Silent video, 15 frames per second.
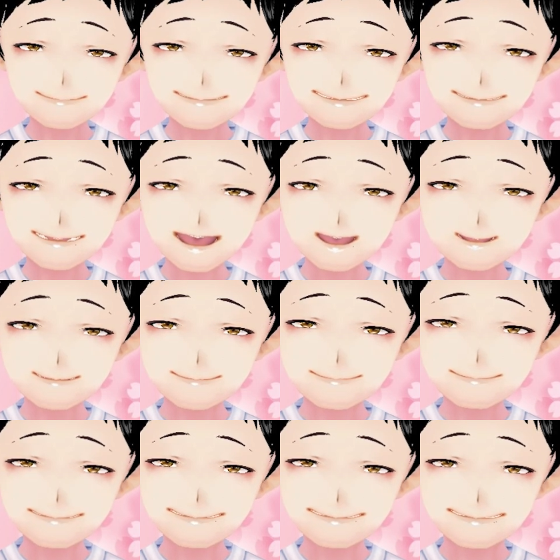競馬部の
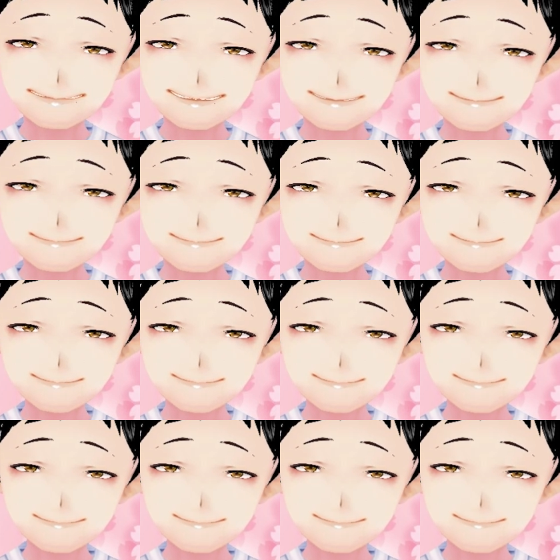新エース。